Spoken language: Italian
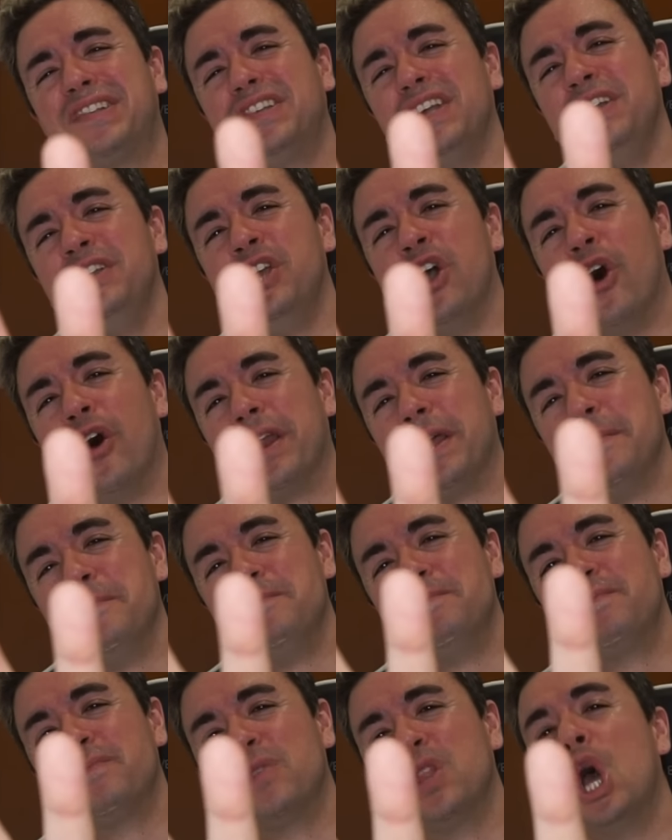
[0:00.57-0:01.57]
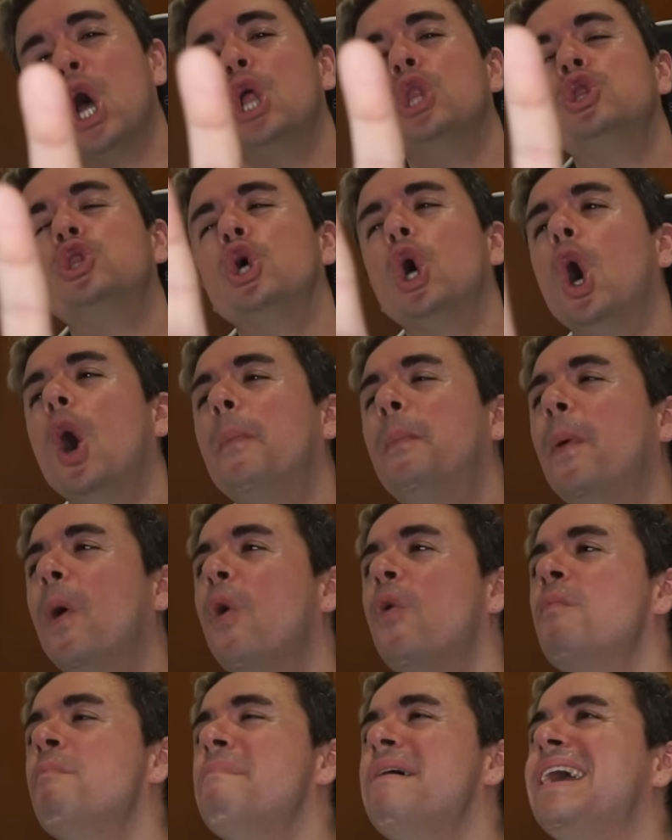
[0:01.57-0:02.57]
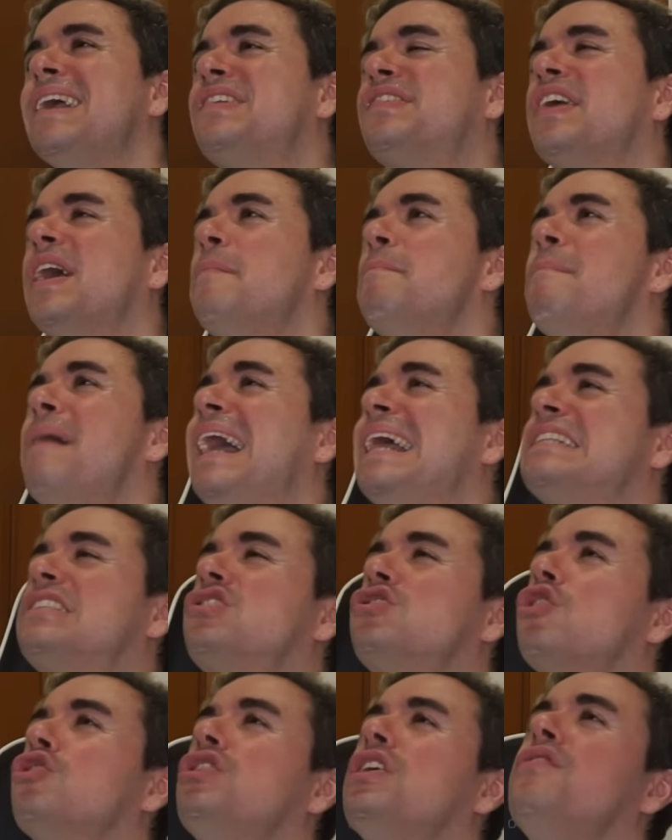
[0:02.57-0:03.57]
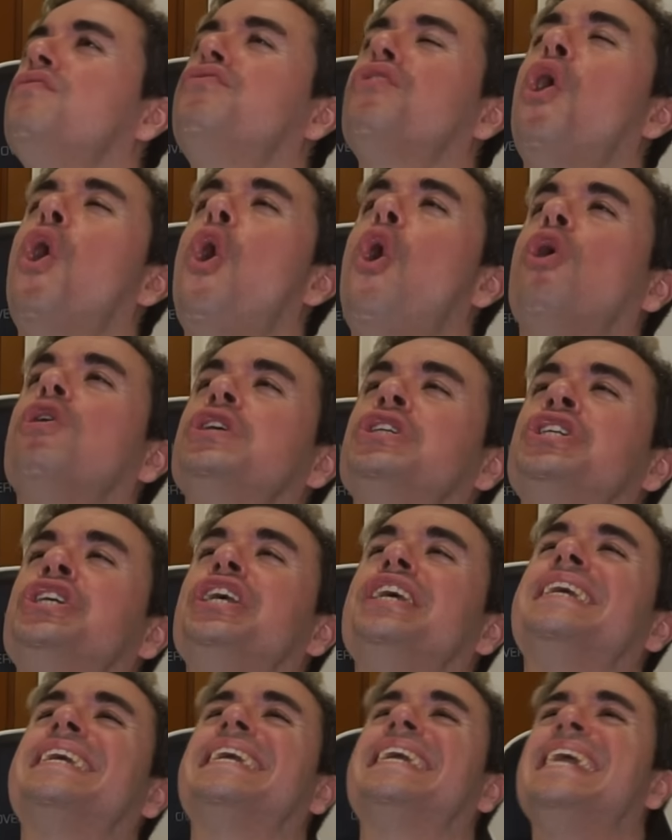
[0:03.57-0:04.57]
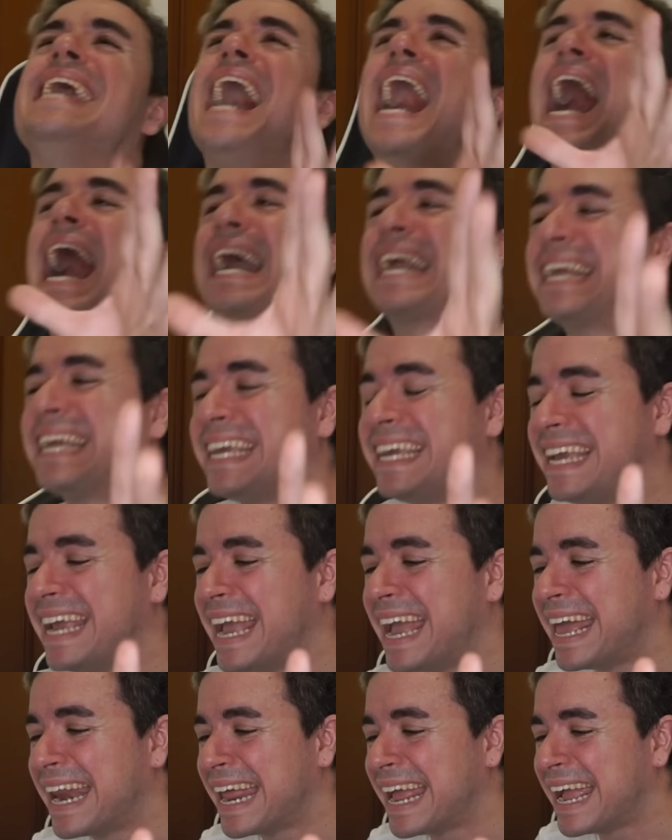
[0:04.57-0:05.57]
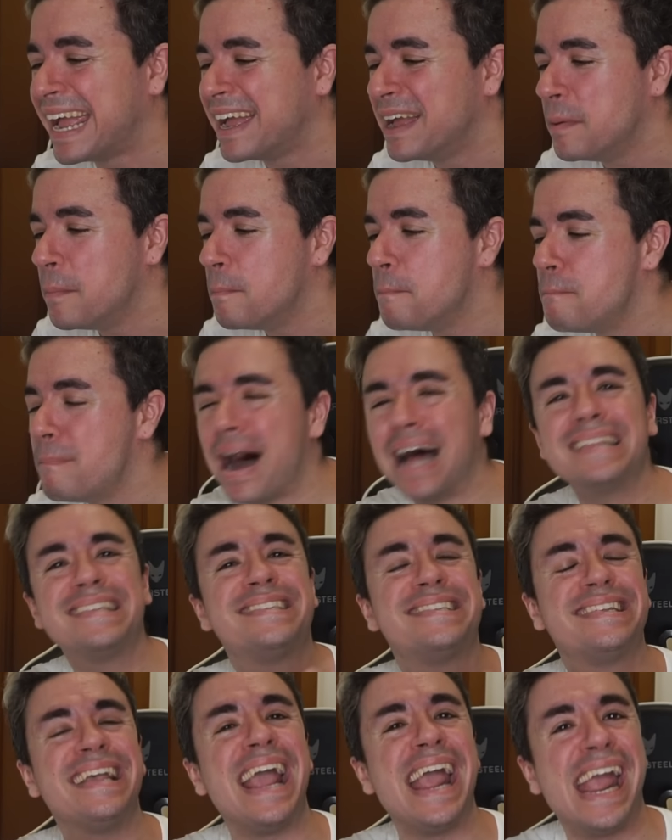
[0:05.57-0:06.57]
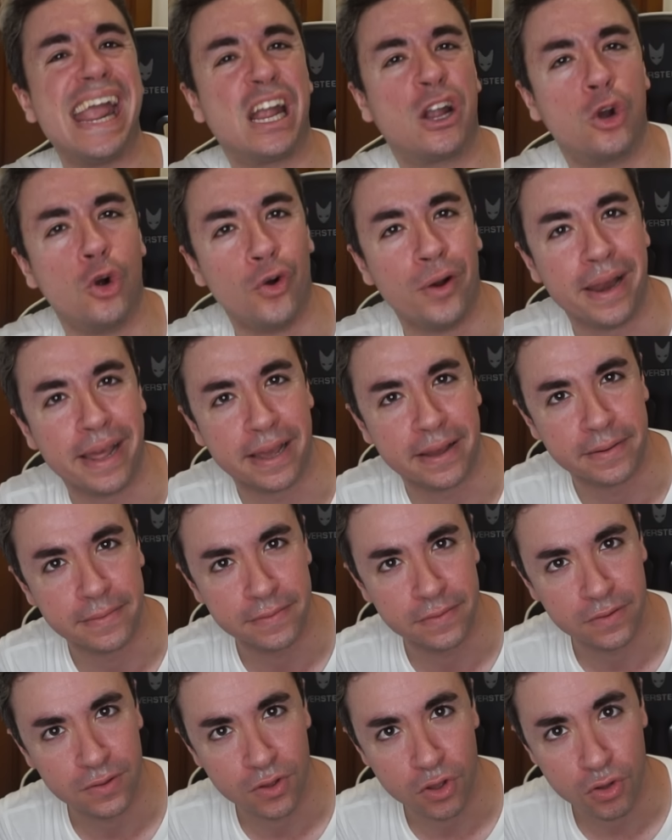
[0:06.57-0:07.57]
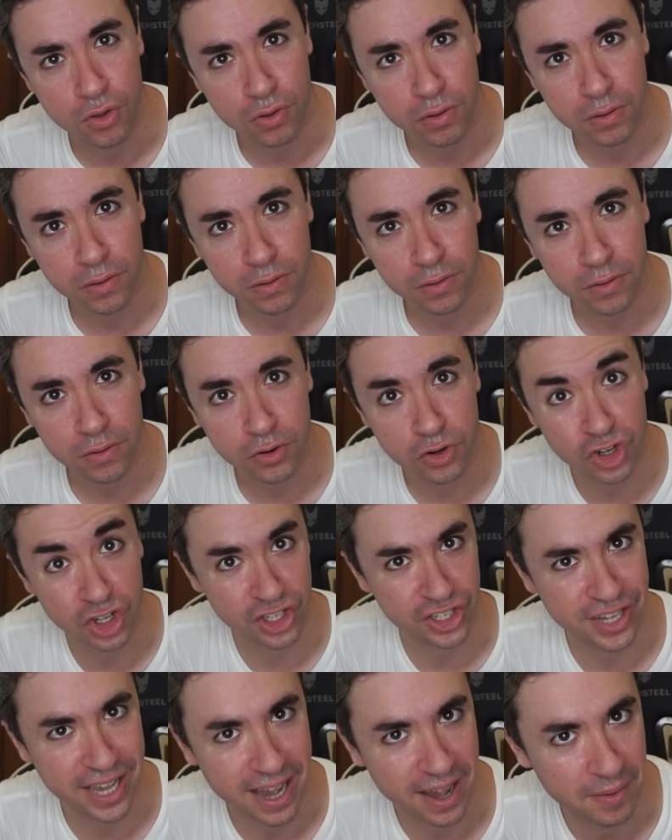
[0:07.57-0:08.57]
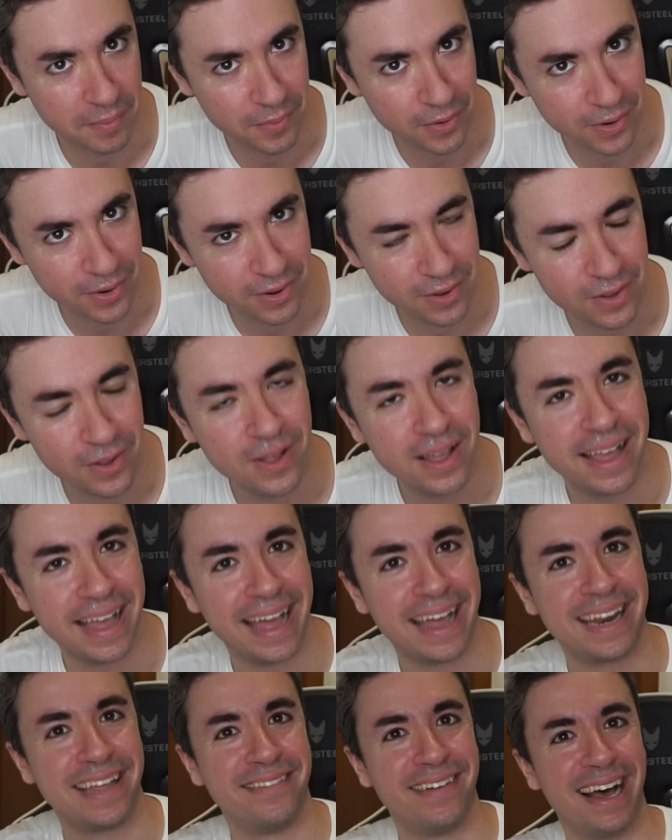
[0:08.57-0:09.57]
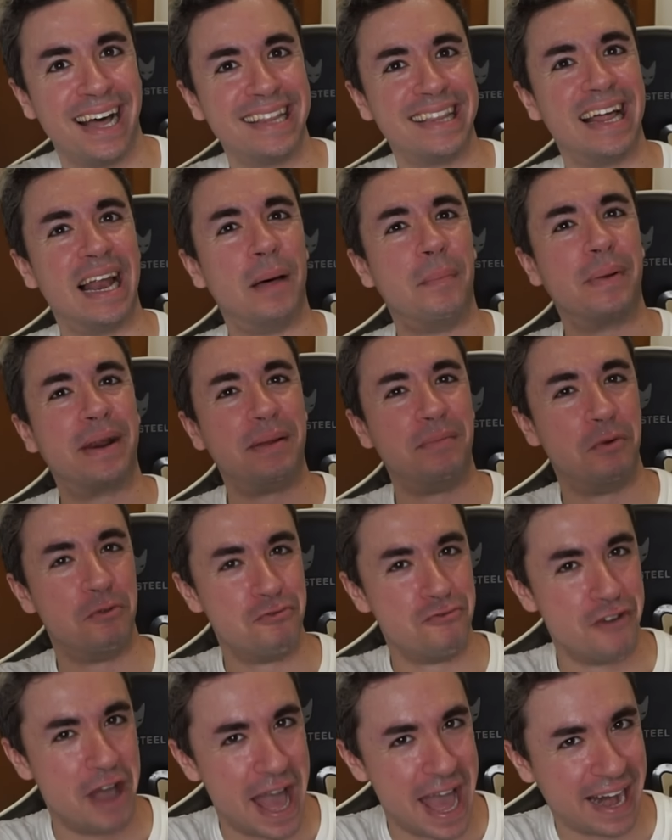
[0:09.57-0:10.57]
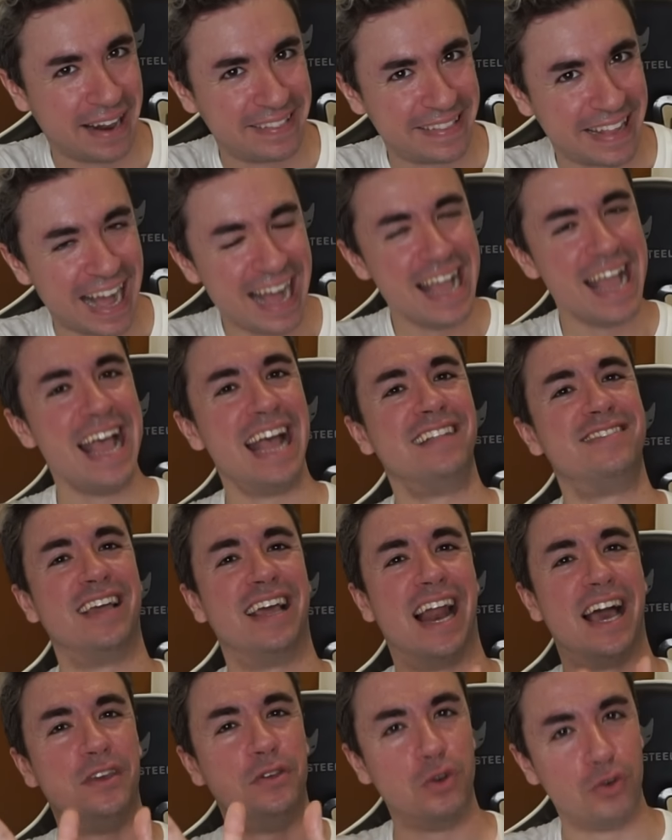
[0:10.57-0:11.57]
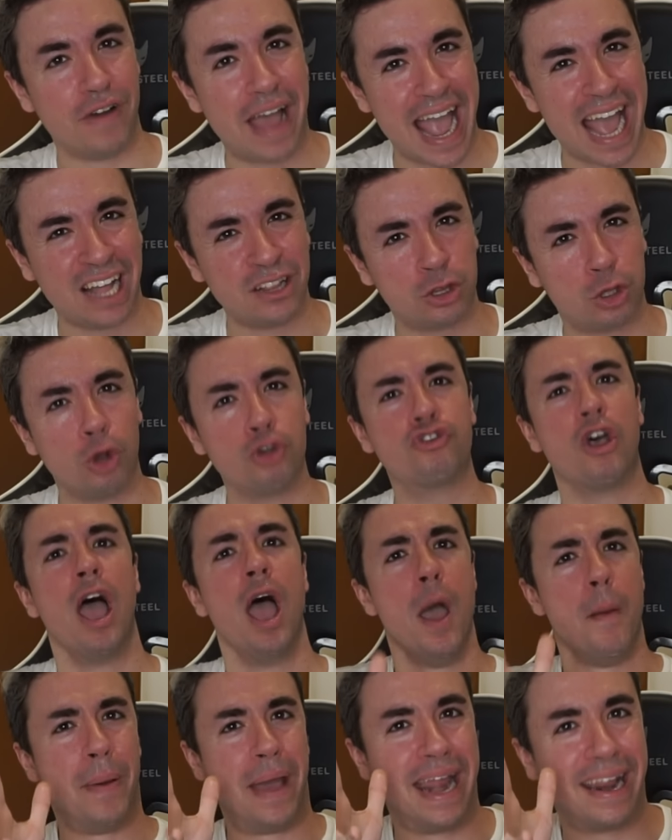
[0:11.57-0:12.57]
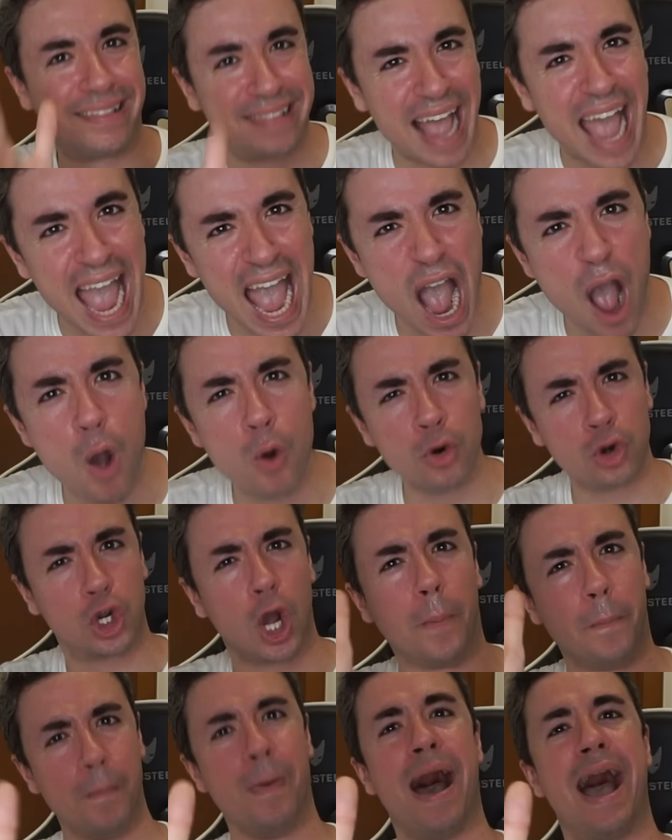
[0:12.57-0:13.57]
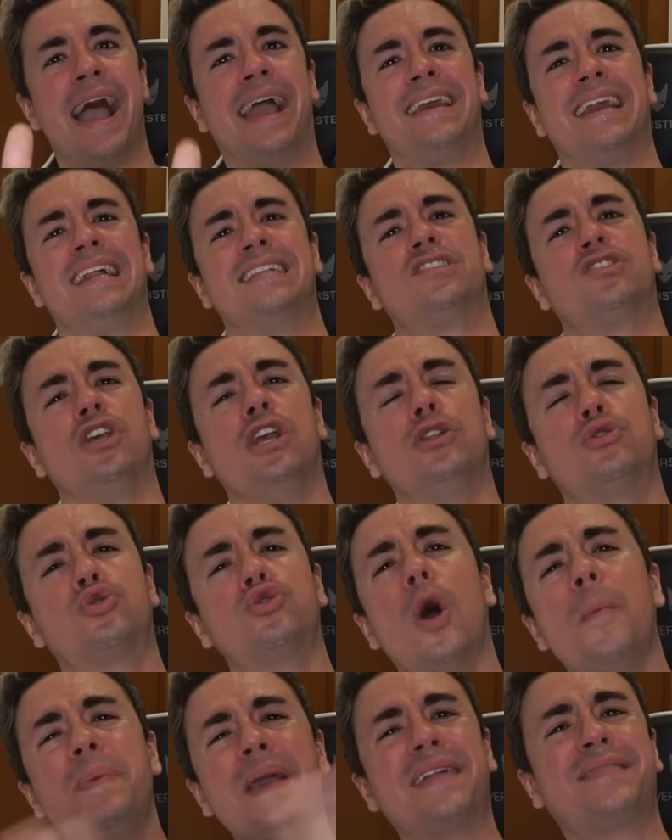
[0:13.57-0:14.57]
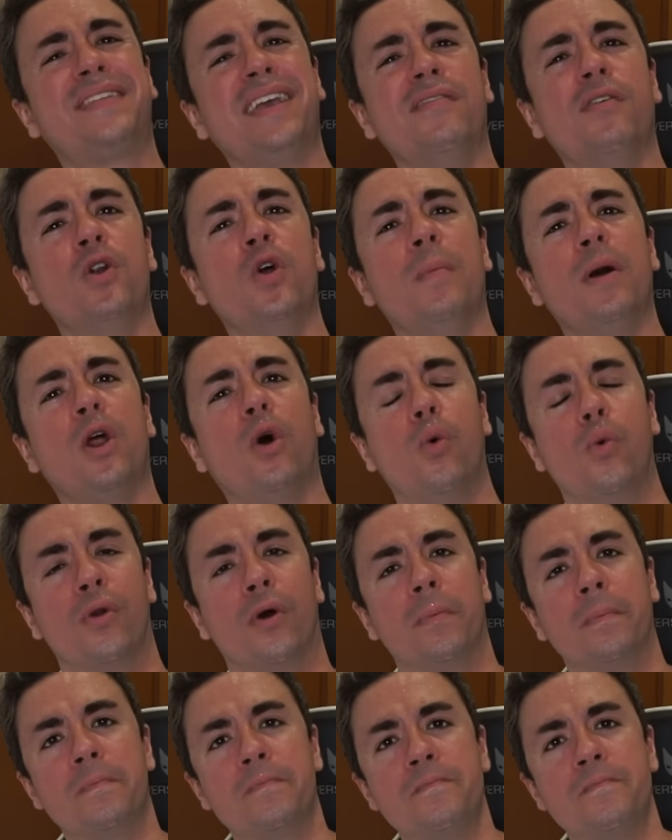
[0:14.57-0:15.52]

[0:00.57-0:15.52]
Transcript: signori, dopo un mese e mezzo di voci, chiacchiere, bazzecole, ci siamo. È arrivata la prima offerta della Juventus per Teon Koopmeiners, il suo obiettivo numero uno.